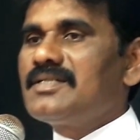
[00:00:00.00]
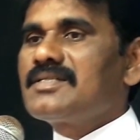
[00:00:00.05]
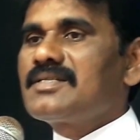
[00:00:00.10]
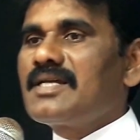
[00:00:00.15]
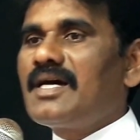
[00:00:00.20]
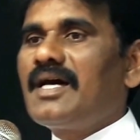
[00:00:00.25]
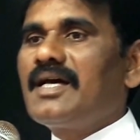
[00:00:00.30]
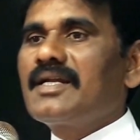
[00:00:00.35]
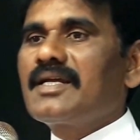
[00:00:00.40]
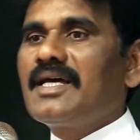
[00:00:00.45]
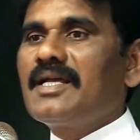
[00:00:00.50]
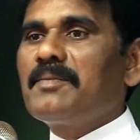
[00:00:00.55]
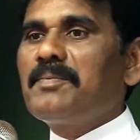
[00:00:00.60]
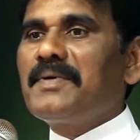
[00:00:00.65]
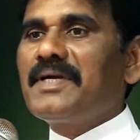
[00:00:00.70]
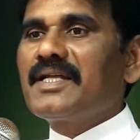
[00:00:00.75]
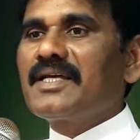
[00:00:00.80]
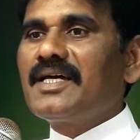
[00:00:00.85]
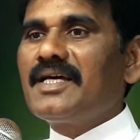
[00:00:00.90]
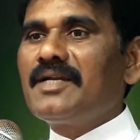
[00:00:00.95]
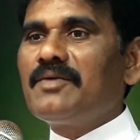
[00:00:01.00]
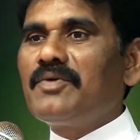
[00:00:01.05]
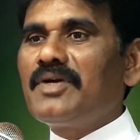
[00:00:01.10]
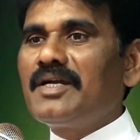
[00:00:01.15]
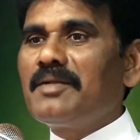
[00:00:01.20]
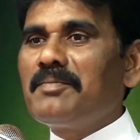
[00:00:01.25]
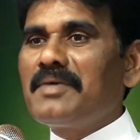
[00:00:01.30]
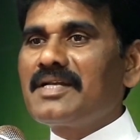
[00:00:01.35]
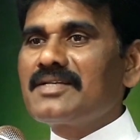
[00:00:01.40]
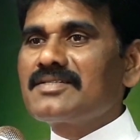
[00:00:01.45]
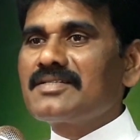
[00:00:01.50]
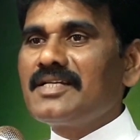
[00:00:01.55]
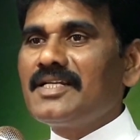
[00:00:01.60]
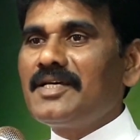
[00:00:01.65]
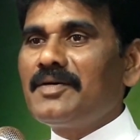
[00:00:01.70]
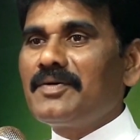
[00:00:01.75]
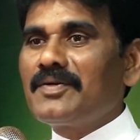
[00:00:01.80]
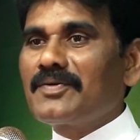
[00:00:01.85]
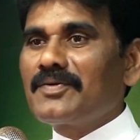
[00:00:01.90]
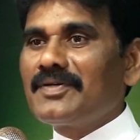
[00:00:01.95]
స్టార్ కనపడగాని వాడి మనసులో
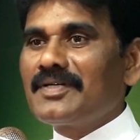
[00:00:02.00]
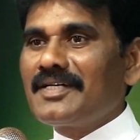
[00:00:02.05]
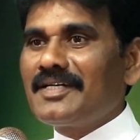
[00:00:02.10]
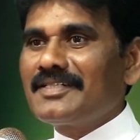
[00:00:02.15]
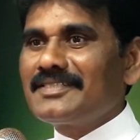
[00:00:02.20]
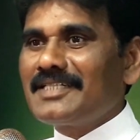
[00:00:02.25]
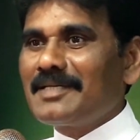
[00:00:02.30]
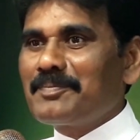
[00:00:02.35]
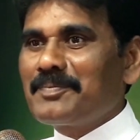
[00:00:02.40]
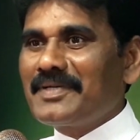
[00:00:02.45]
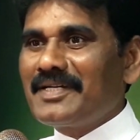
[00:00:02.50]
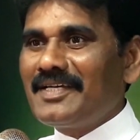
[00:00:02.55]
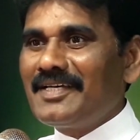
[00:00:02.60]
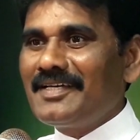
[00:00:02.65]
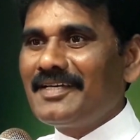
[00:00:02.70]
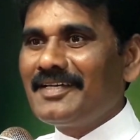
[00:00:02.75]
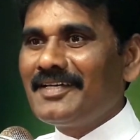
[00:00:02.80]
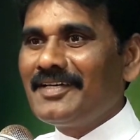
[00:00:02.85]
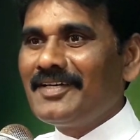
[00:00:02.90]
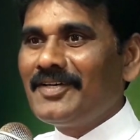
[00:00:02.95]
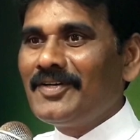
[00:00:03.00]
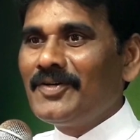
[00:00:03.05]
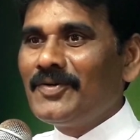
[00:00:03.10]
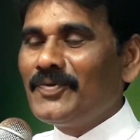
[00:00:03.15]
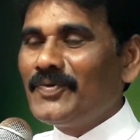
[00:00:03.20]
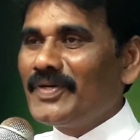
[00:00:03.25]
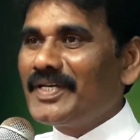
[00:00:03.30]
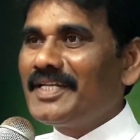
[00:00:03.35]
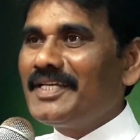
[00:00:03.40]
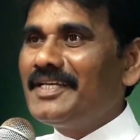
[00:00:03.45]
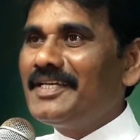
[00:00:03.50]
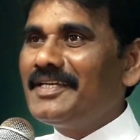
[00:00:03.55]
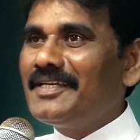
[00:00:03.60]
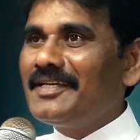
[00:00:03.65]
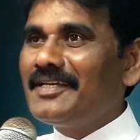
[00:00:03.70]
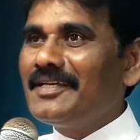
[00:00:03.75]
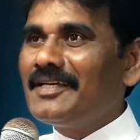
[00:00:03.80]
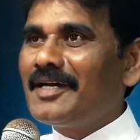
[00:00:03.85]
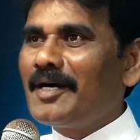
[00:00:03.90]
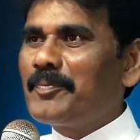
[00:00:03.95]
ఏమనుకుంటాడు చెప్పనా వరి
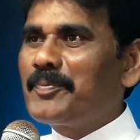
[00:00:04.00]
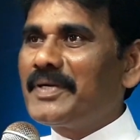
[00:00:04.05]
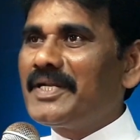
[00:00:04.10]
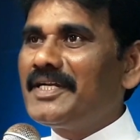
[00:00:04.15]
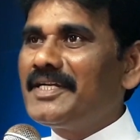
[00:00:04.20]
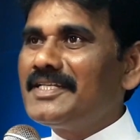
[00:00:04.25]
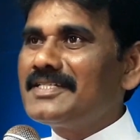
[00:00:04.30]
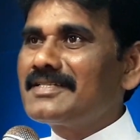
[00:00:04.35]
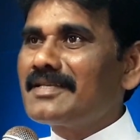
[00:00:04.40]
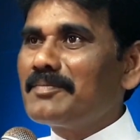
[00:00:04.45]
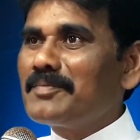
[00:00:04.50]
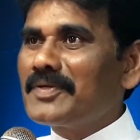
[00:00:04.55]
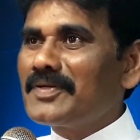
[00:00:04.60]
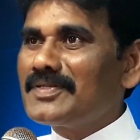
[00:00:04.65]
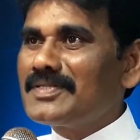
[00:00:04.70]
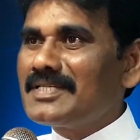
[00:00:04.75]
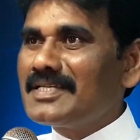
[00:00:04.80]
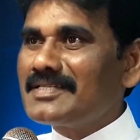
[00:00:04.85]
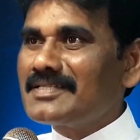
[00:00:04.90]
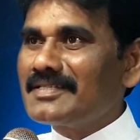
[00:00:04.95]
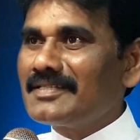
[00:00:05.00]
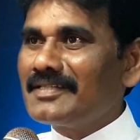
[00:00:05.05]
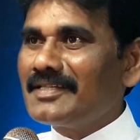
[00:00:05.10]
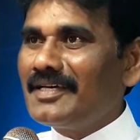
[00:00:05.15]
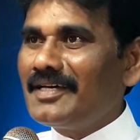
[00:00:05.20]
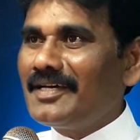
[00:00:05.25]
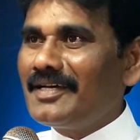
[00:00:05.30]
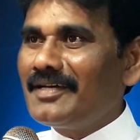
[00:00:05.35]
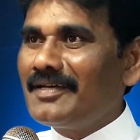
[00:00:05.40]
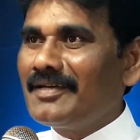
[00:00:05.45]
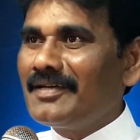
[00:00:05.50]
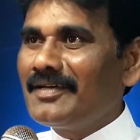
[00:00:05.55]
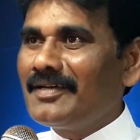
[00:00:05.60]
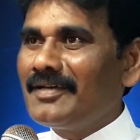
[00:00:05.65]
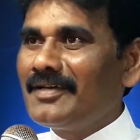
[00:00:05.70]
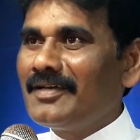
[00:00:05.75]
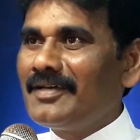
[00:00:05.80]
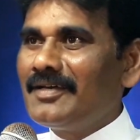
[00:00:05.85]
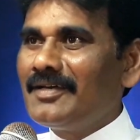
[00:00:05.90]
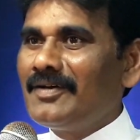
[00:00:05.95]
అప్పుడే డిసెంబర్ వచ్చేసిందా
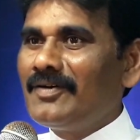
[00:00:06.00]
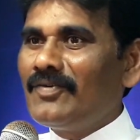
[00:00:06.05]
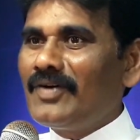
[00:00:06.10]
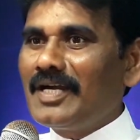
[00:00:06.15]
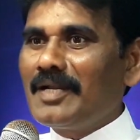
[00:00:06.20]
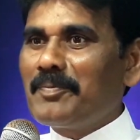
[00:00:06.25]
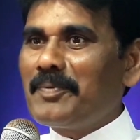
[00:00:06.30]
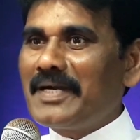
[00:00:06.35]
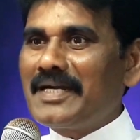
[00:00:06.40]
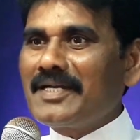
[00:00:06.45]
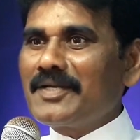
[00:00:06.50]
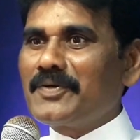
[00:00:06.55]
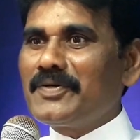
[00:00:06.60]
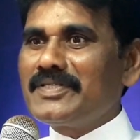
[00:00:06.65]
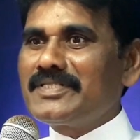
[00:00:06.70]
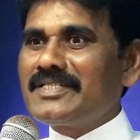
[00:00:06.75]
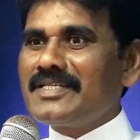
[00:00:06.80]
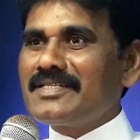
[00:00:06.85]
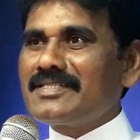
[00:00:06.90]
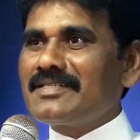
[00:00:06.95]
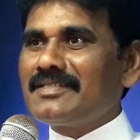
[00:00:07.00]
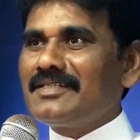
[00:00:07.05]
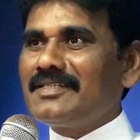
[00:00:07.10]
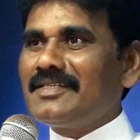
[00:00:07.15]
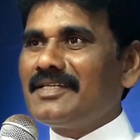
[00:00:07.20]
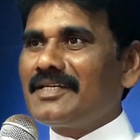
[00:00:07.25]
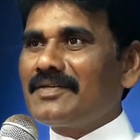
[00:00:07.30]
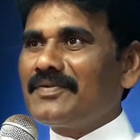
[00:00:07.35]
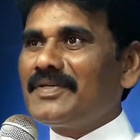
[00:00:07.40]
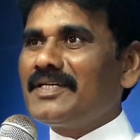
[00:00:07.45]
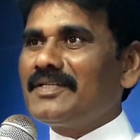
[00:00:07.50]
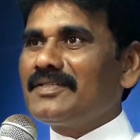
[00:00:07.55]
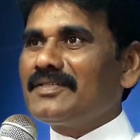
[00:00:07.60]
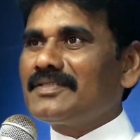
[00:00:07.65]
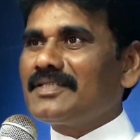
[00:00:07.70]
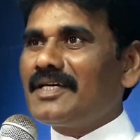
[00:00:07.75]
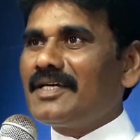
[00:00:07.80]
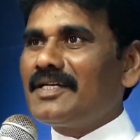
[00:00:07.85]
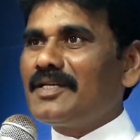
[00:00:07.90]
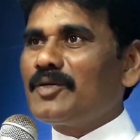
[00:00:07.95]
వాళ్ళ పండగ వచ్చేసింది ఇరవై ఐదో
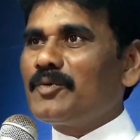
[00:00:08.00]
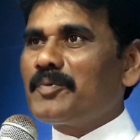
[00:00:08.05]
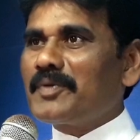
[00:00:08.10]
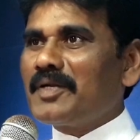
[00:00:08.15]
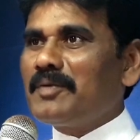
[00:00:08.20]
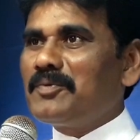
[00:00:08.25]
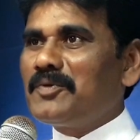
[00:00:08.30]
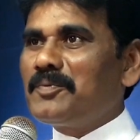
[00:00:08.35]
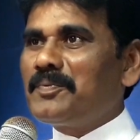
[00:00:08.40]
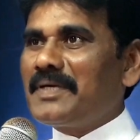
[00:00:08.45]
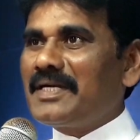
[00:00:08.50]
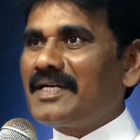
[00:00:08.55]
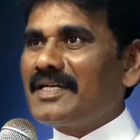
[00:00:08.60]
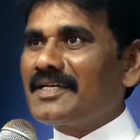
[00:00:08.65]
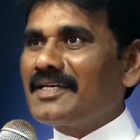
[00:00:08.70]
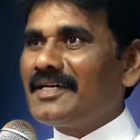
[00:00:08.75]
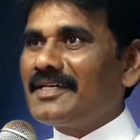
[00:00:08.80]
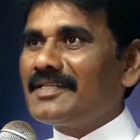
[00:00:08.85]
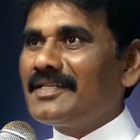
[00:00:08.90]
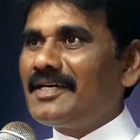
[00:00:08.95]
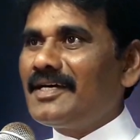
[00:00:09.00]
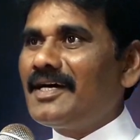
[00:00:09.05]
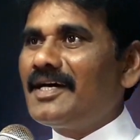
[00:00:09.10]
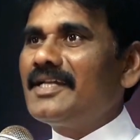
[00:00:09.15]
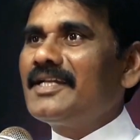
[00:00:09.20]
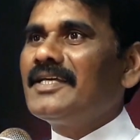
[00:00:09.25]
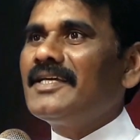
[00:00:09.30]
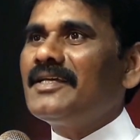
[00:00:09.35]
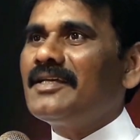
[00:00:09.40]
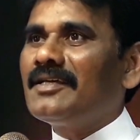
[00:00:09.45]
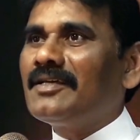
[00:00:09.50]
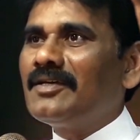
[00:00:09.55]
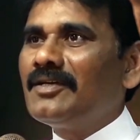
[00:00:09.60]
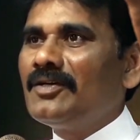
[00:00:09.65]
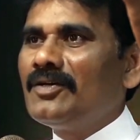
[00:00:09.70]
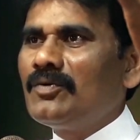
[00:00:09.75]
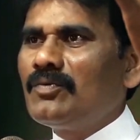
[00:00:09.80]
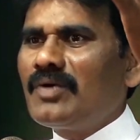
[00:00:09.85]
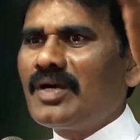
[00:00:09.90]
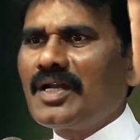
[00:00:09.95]
తారీఖు ప్రభు పండగ కదా అని
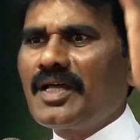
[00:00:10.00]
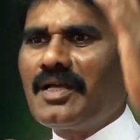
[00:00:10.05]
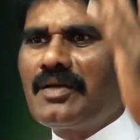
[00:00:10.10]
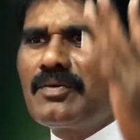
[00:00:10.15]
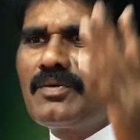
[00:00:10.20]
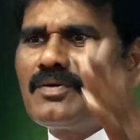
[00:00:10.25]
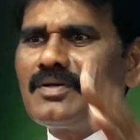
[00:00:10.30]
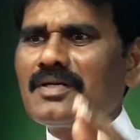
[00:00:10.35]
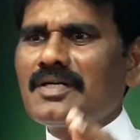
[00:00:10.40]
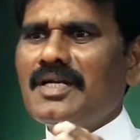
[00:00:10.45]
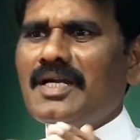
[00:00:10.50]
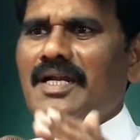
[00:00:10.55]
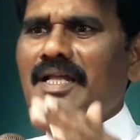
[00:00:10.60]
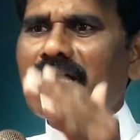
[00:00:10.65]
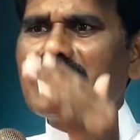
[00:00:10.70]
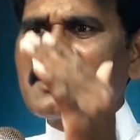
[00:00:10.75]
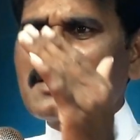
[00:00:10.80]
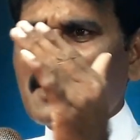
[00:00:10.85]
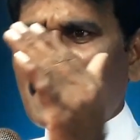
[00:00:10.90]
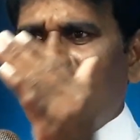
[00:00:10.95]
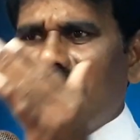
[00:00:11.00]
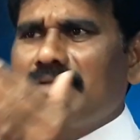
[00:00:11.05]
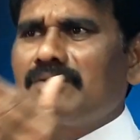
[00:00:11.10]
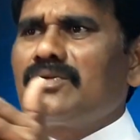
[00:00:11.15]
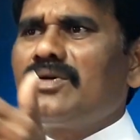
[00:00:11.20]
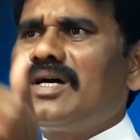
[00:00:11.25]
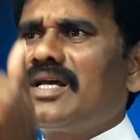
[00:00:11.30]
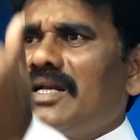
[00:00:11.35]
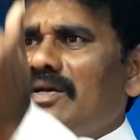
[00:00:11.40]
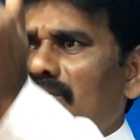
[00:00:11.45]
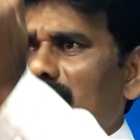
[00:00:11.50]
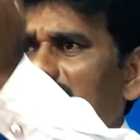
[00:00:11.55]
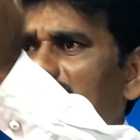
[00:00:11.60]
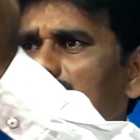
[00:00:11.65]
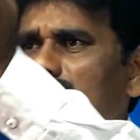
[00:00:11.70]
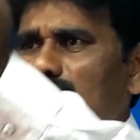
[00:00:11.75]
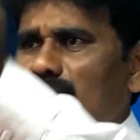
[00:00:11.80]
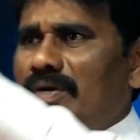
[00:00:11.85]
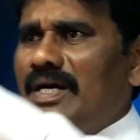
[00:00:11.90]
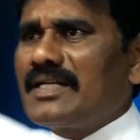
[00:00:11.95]
వాడు అనుకుంటున్నాడు ఆ స్టార్ ద్వారా కొంత
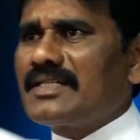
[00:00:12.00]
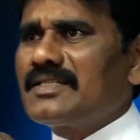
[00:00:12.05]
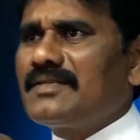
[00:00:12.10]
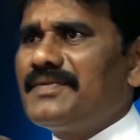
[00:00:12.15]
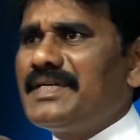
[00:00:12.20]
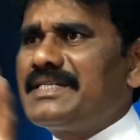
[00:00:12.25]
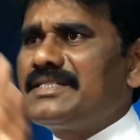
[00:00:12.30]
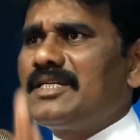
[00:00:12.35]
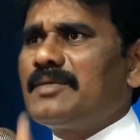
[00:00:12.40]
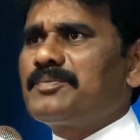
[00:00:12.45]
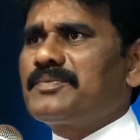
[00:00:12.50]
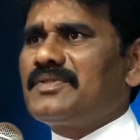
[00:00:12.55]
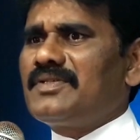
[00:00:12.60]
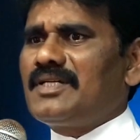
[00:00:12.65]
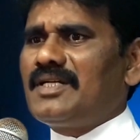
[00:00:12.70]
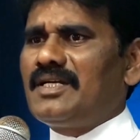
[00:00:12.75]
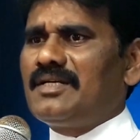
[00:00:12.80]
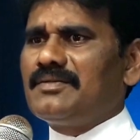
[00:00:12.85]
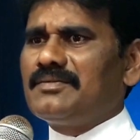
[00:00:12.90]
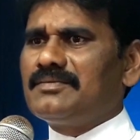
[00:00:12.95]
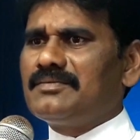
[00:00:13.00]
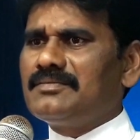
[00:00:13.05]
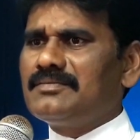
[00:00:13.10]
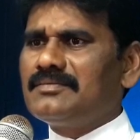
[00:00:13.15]
సువార్త వీడు చెప్తున్నాడు